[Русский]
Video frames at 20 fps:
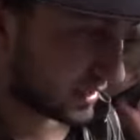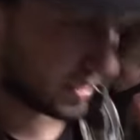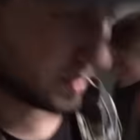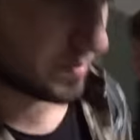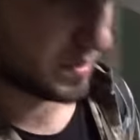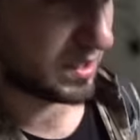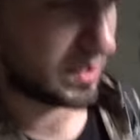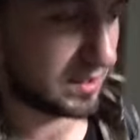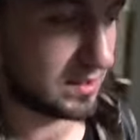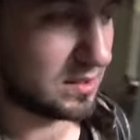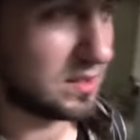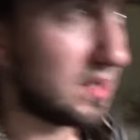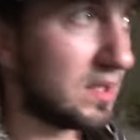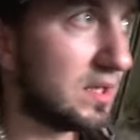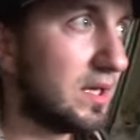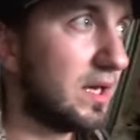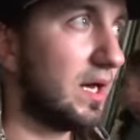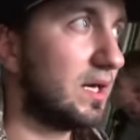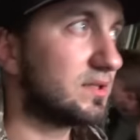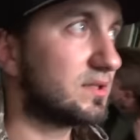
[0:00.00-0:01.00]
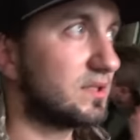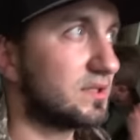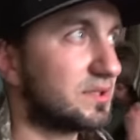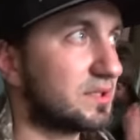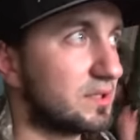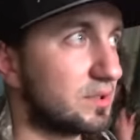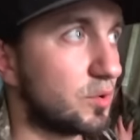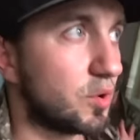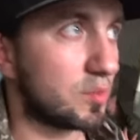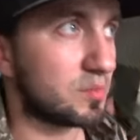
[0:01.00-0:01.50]
не полил
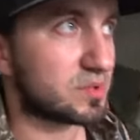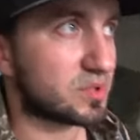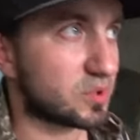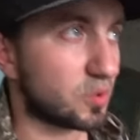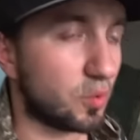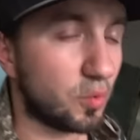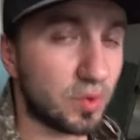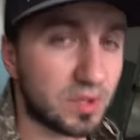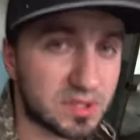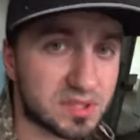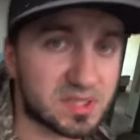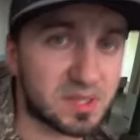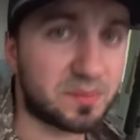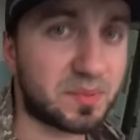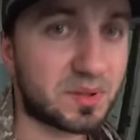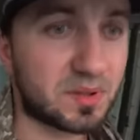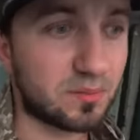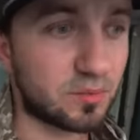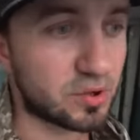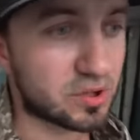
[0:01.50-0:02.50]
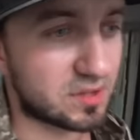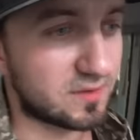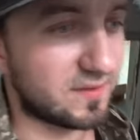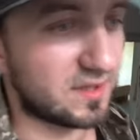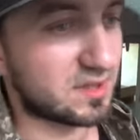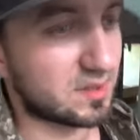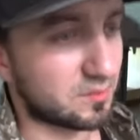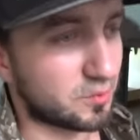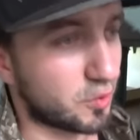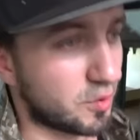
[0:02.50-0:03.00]
этот дом с улицы, потому что в
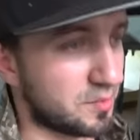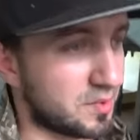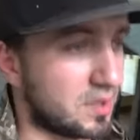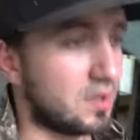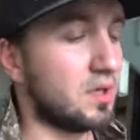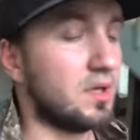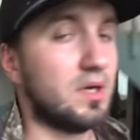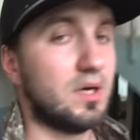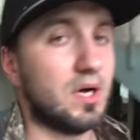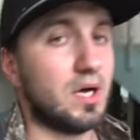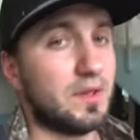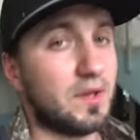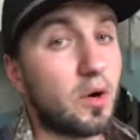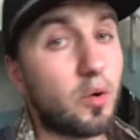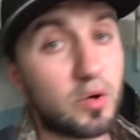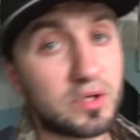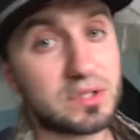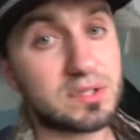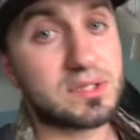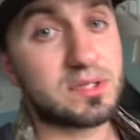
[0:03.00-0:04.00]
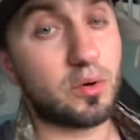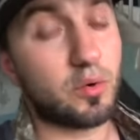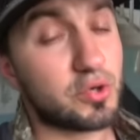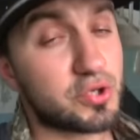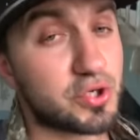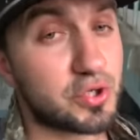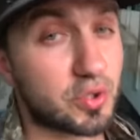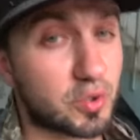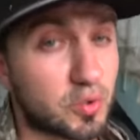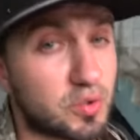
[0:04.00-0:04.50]
этом доме находится
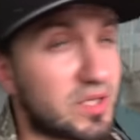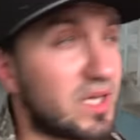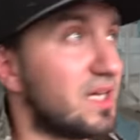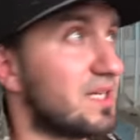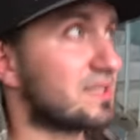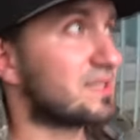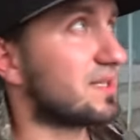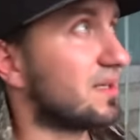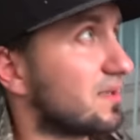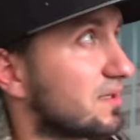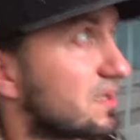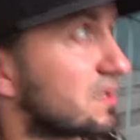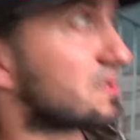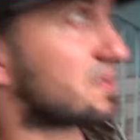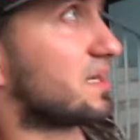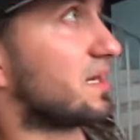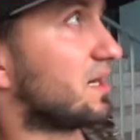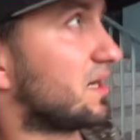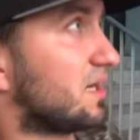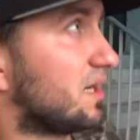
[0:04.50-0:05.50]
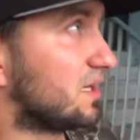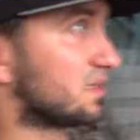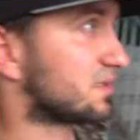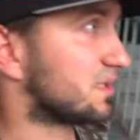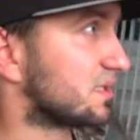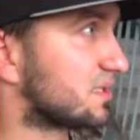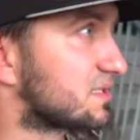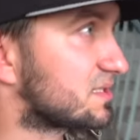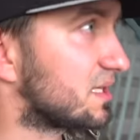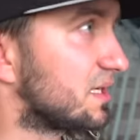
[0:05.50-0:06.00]
очень крутая сталкерская
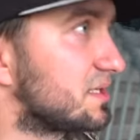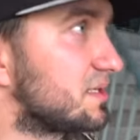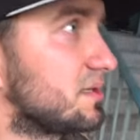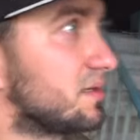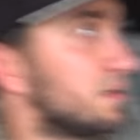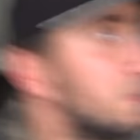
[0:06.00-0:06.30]
хата. Кстати,